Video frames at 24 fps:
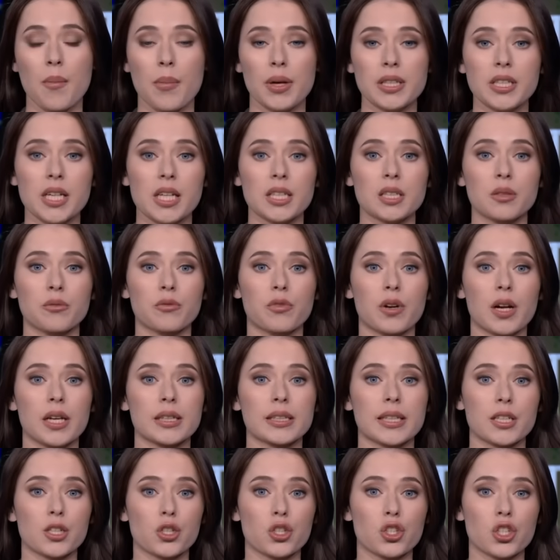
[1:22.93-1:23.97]
По данным
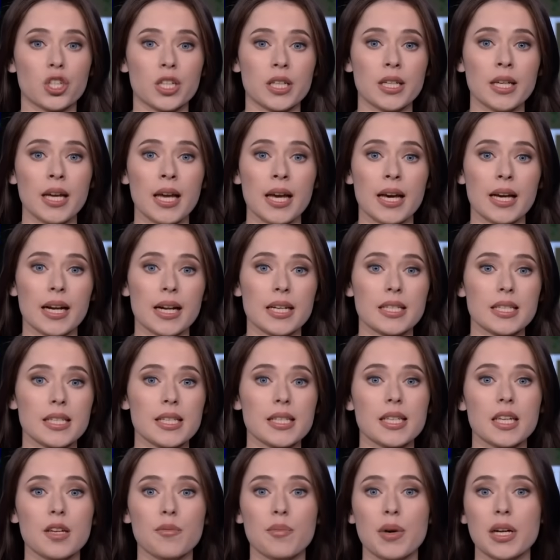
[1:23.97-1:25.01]
Франк РГ,
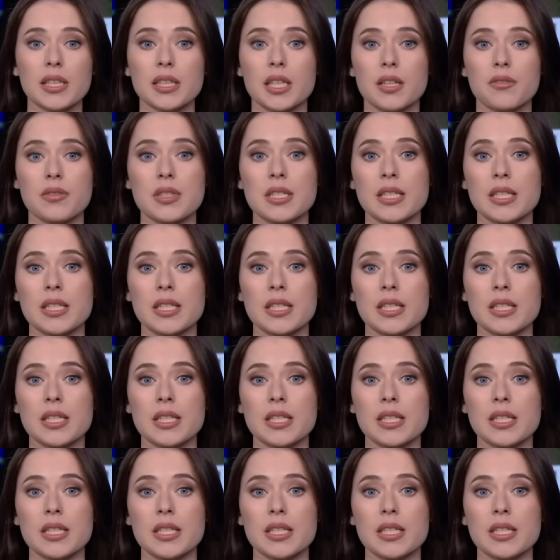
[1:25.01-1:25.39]
российские банки